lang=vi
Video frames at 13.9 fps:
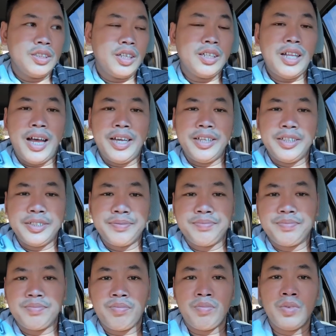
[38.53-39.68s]
cái tay
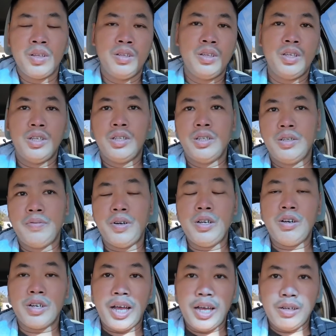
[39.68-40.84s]
vẫn
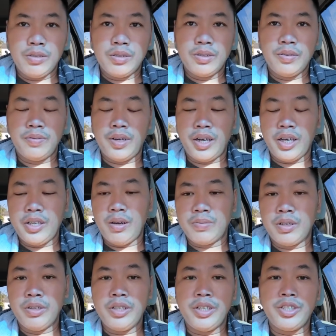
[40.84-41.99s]
còn đau và cái giọng
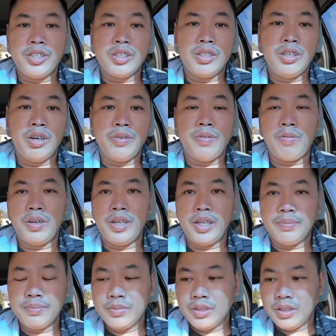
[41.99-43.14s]
nói thì chưa có hồi phục lại
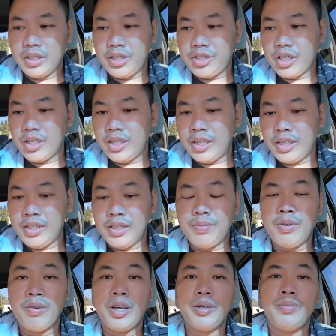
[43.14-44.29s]
lắm thì chắc là lẽ là
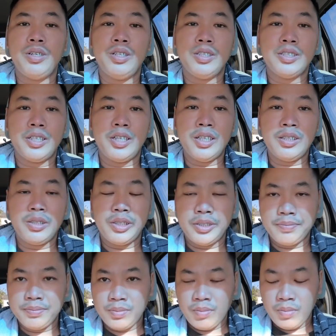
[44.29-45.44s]
một hai bữa nó sẽ hết thôi
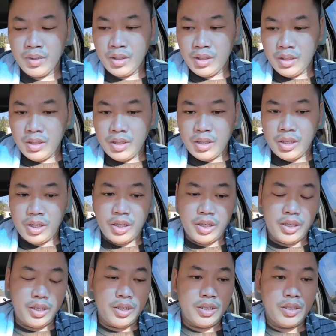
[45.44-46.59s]

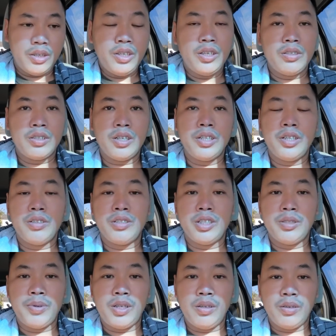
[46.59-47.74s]
à, có nhiều rất là nhiều
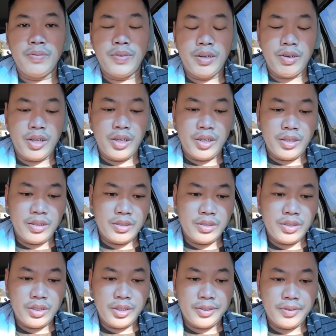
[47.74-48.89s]
người bình luận vào cả
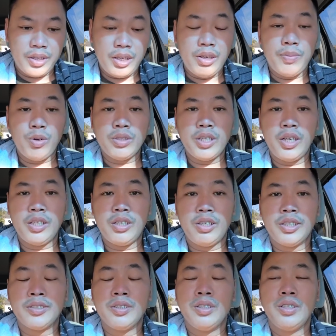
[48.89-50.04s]
à, khi em uống Tylenol